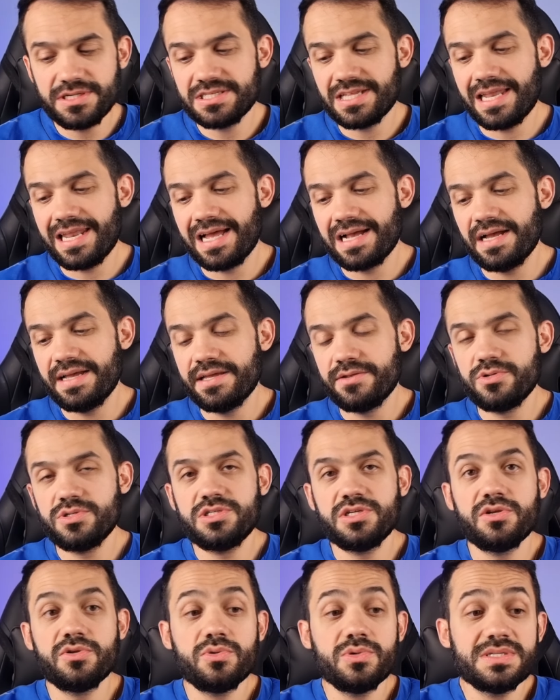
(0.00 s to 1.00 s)
está lá ganhando
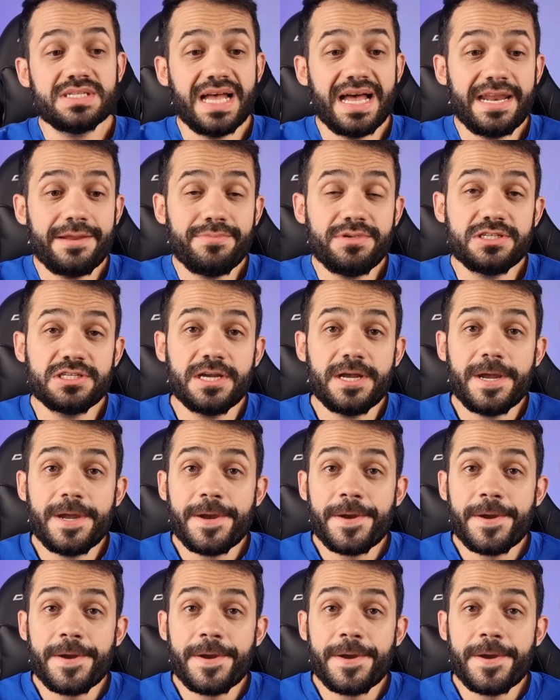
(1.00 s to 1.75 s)
dinheiro dos árabes.